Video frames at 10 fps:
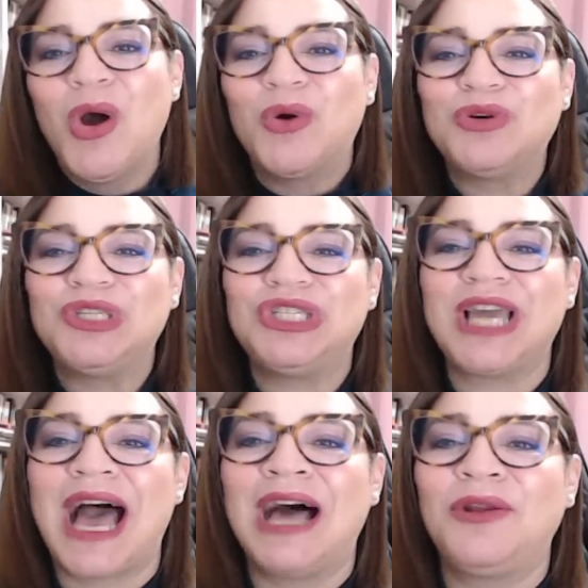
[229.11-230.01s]
o
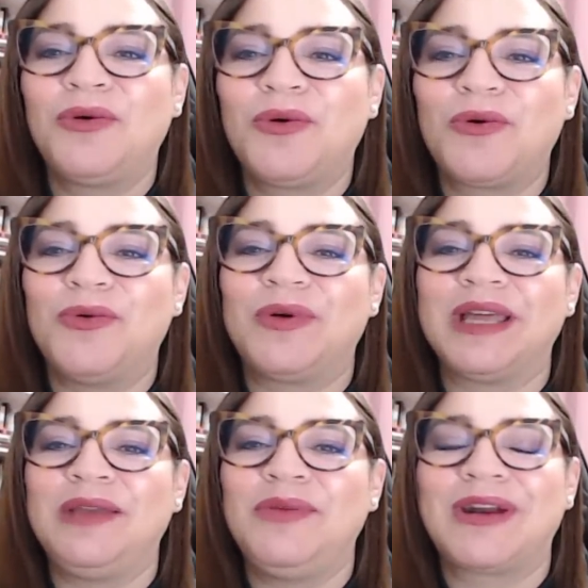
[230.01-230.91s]
diálogo com o
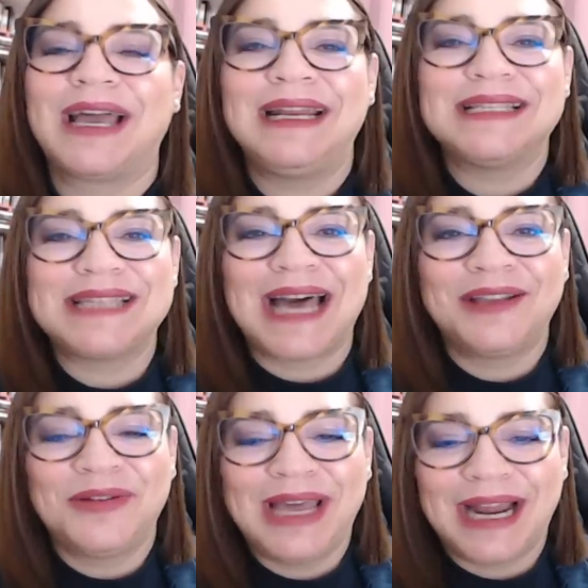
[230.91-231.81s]
crime
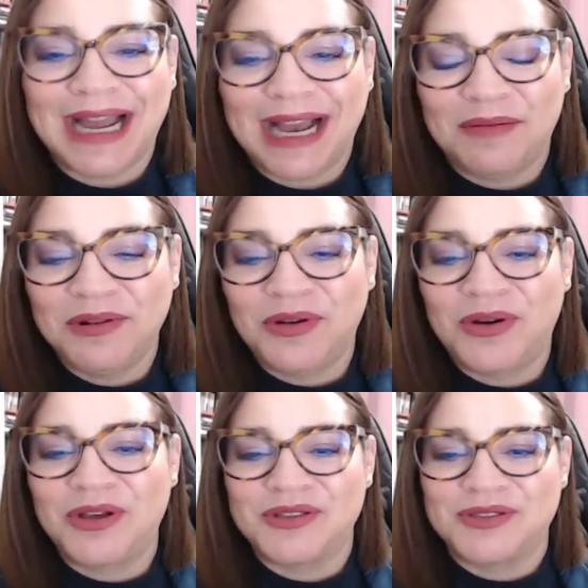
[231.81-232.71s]
organizado era
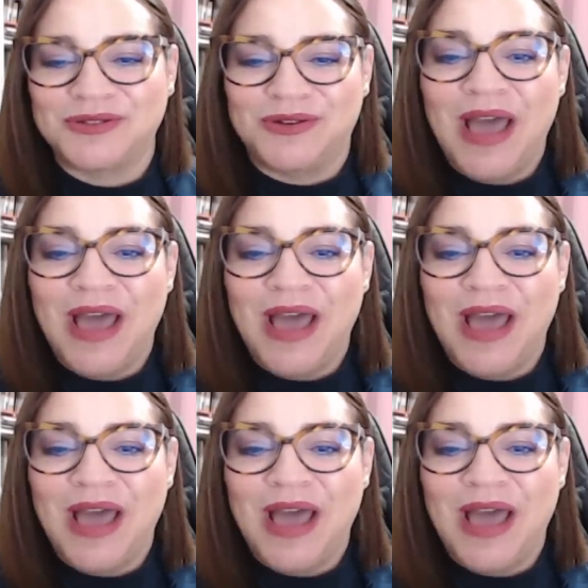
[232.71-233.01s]
cabuloso.